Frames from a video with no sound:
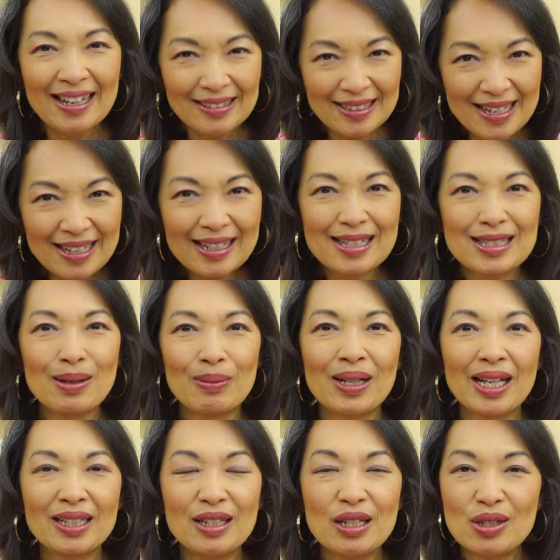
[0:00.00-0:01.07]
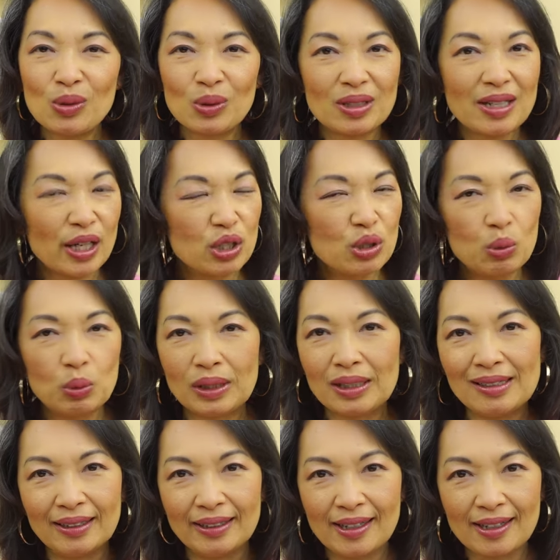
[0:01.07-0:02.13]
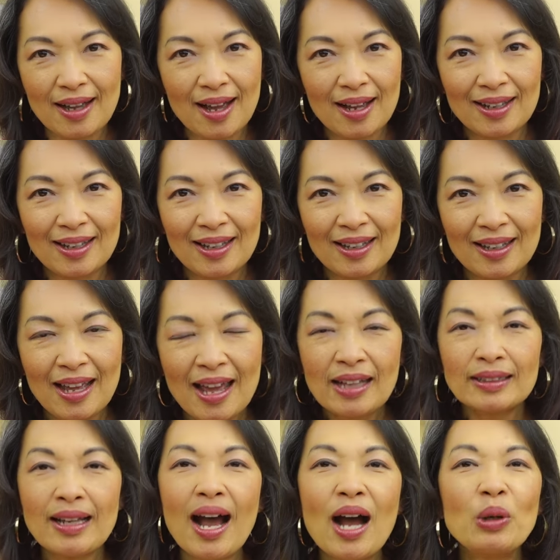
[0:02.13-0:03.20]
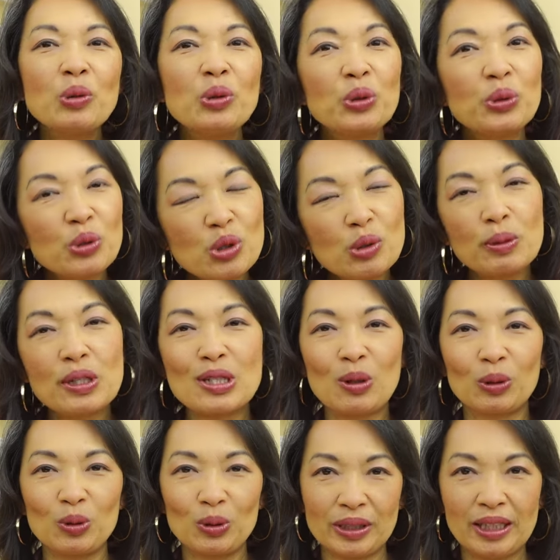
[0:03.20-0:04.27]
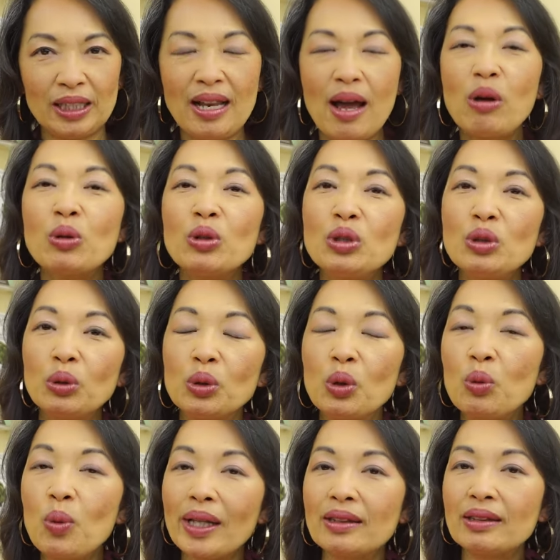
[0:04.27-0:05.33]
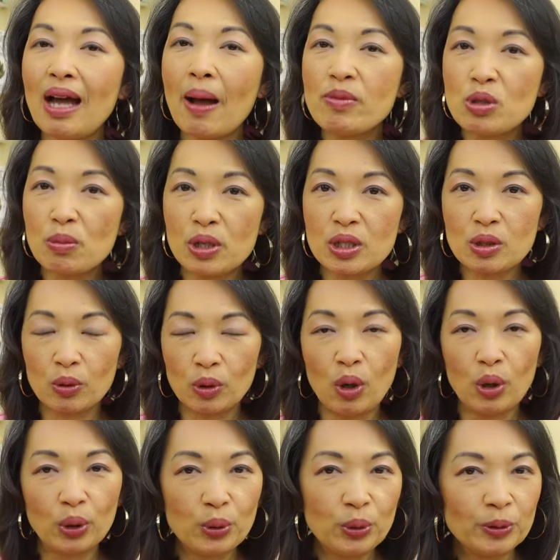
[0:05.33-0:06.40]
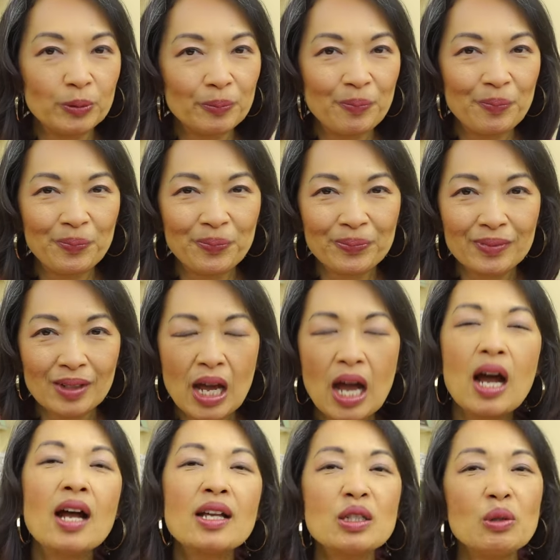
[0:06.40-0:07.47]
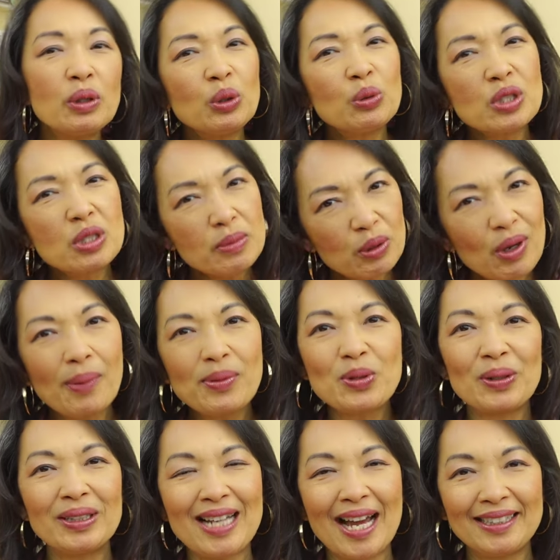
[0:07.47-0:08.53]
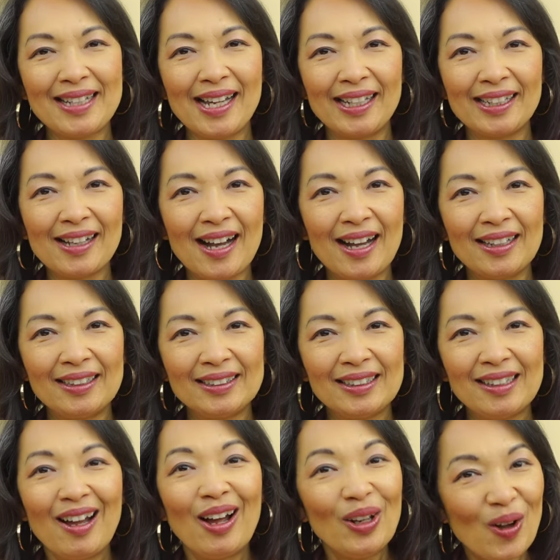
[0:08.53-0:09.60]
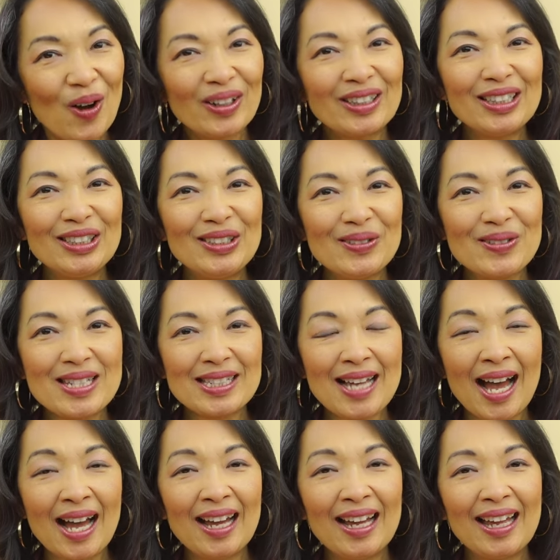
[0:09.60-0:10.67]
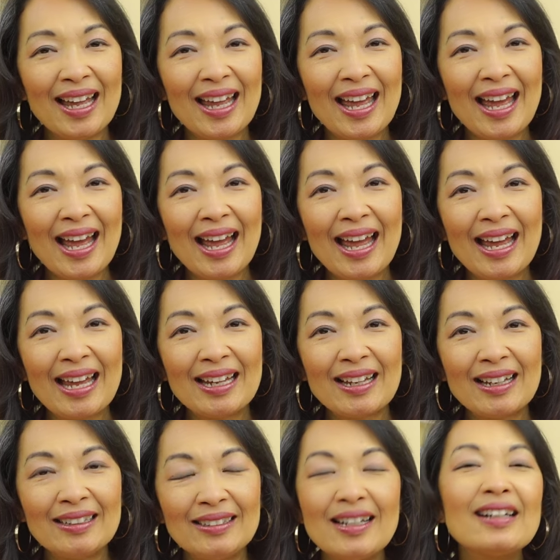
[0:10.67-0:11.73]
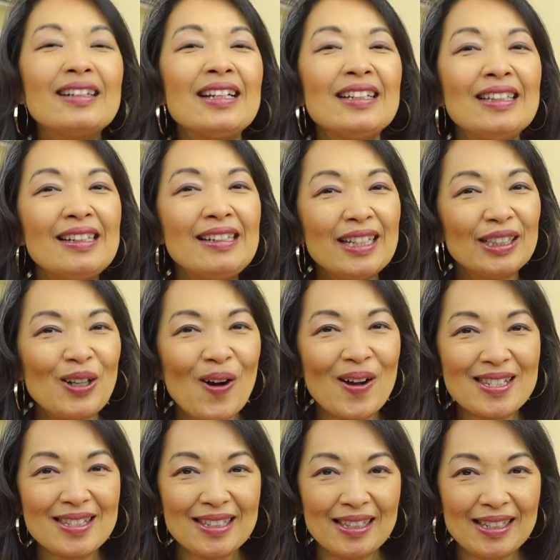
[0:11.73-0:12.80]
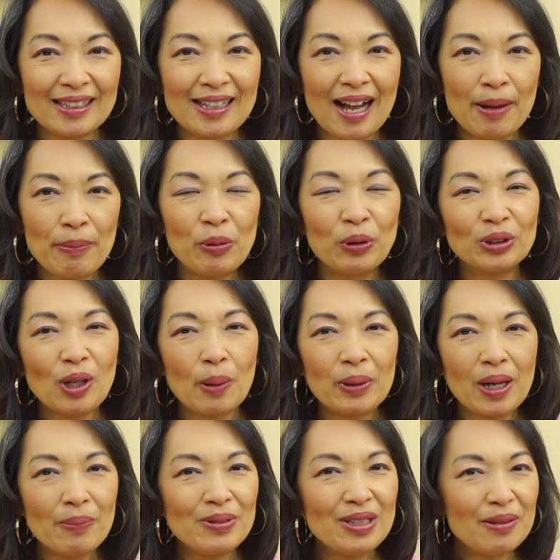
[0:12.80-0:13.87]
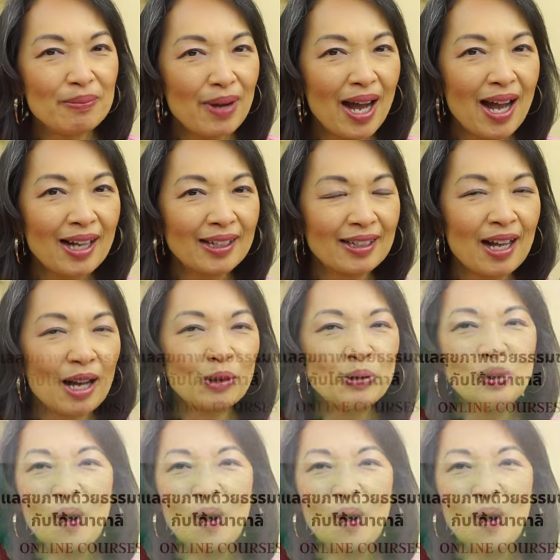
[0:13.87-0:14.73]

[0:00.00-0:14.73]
นี่แหละค่ะสำคัญที่สุดในชีวิตเลยนะคะถ้าคุณรู้จุดประสงค์ตรงนี้แล้วคุณอยู่ทุกวันตามจุดประสงค์ของคุณ ชีวิตคุณจะมีความสุขขนาดไหนคะ ลองคิดดูสิคะนักเรียนที่เรียนคอร์สีนะคะ ผลตอบรับดีมากนะคะ คุณ